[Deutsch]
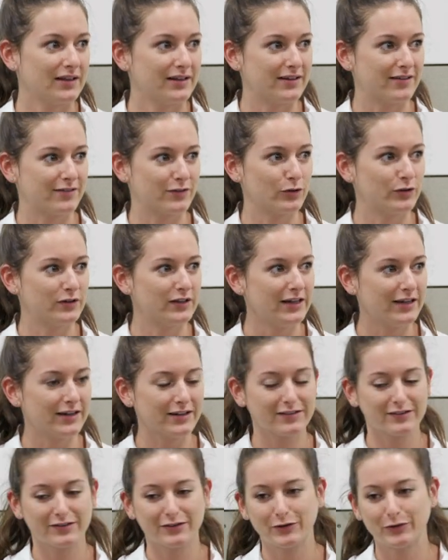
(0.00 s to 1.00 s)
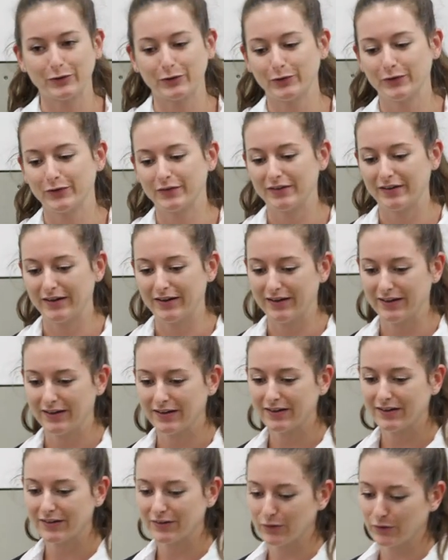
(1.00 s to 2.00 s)
diskutiert und äh,
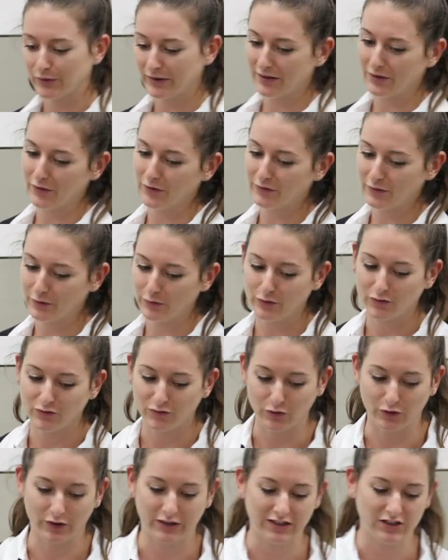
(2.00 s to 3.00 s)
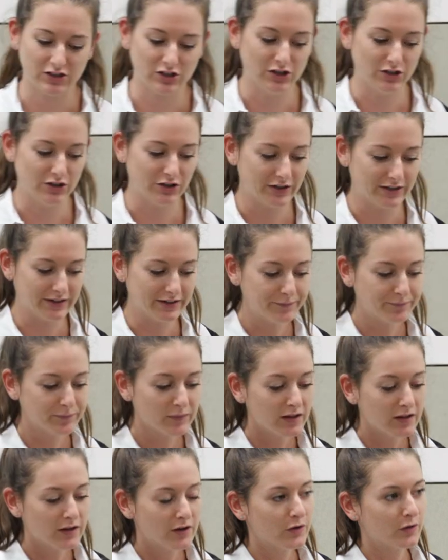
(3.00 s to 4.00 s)
neue Lösungen vorgeschlagen.
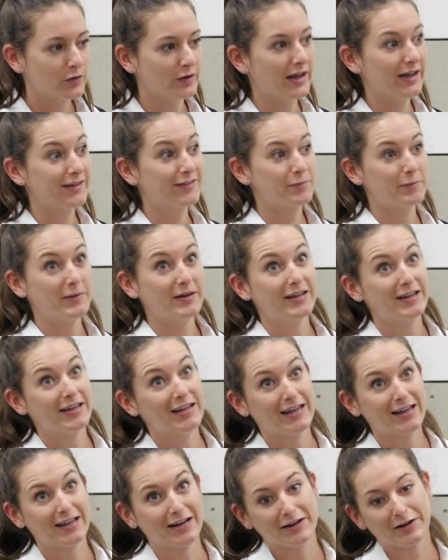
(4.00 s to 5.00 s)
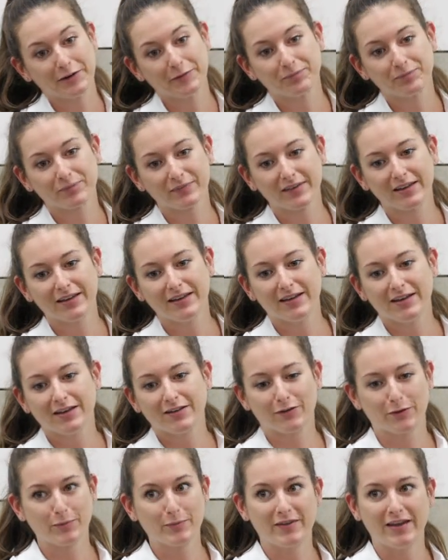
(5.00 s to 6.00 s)
Und jetzt bin ich hier
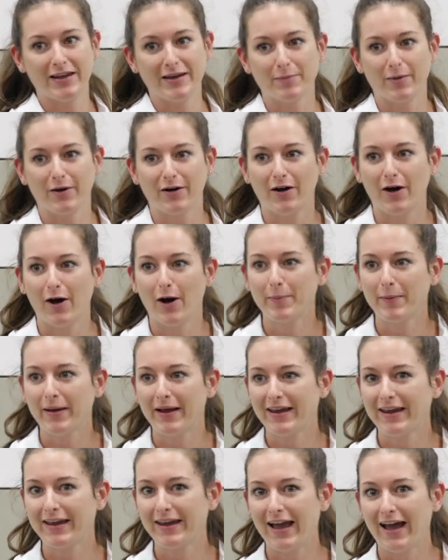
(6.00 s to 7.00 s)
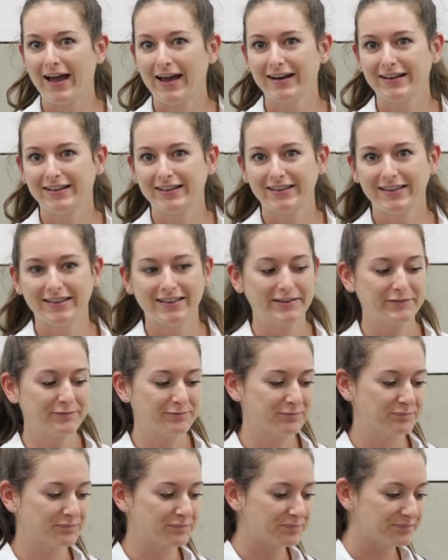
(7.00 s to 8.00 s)
zum Thema Abhängigkeiten
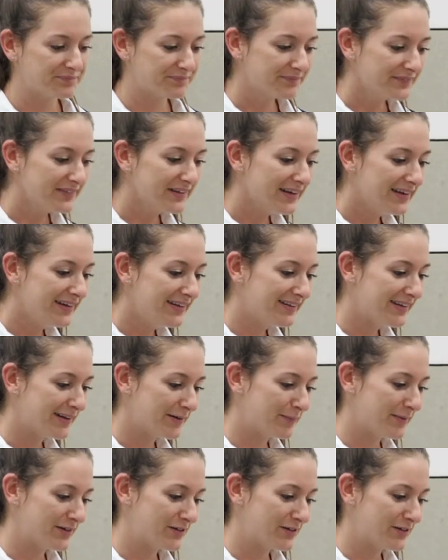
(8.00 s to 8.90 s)
in der